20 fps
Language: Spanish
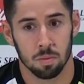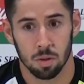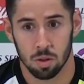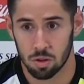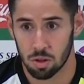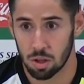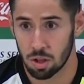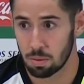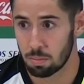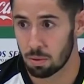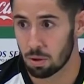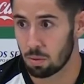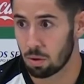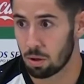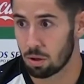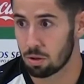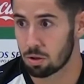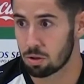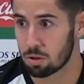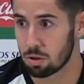Sí, pero
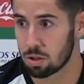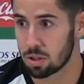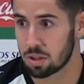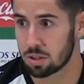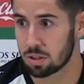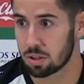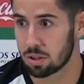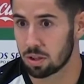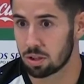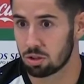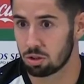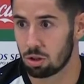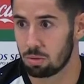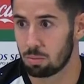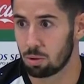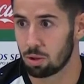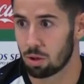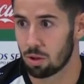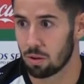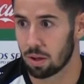bueno, eso es, eso es el
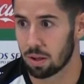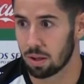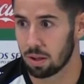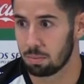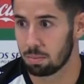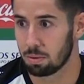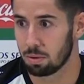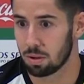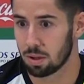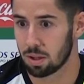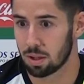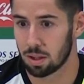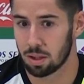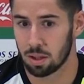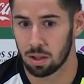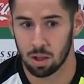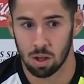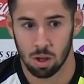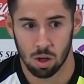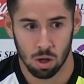motor del equipo. Eh.
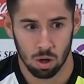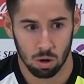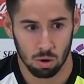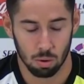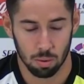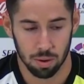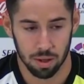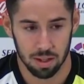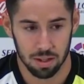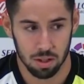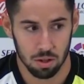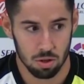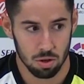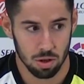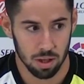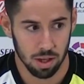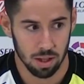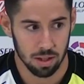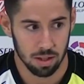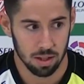Como bien has dicho,
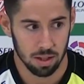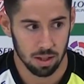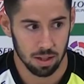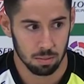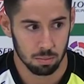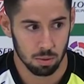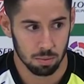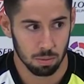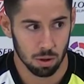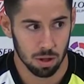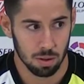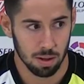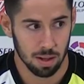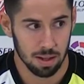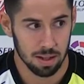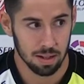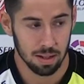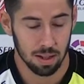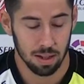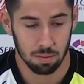hay gente muy
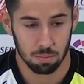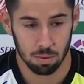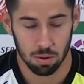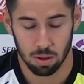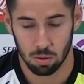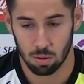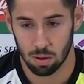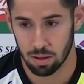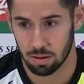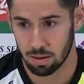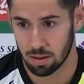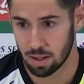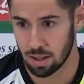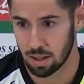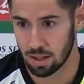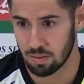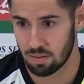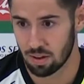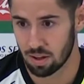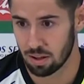polivalente que puede jugar
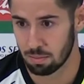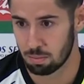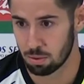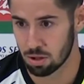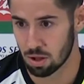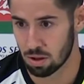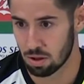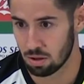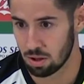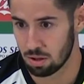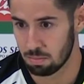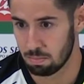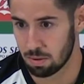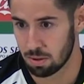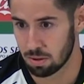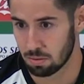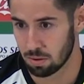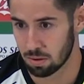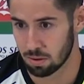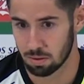en, diferentes posiciones,
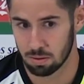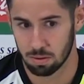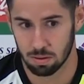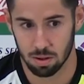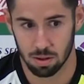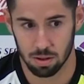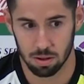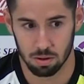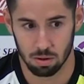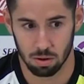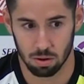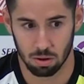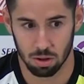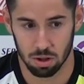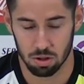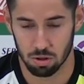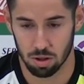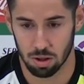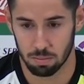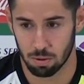pero bueno, eh, yo creo que
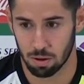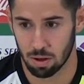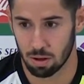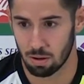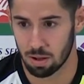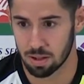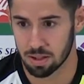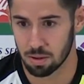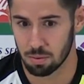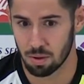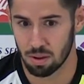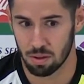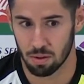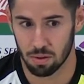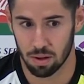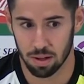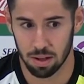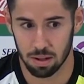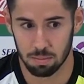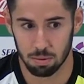eso hay que ponerlo al servicio
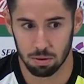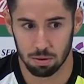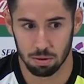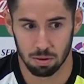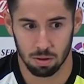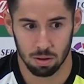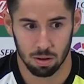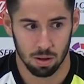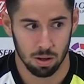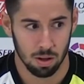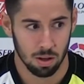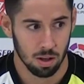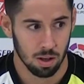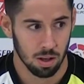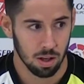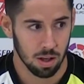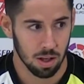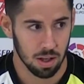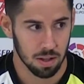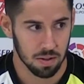del equipo,
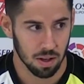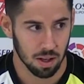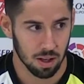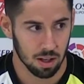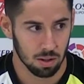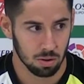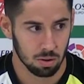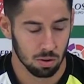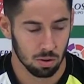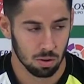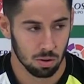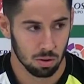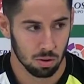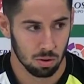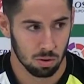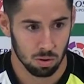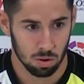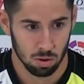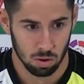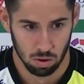eh, sacar
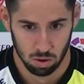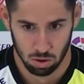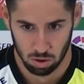todo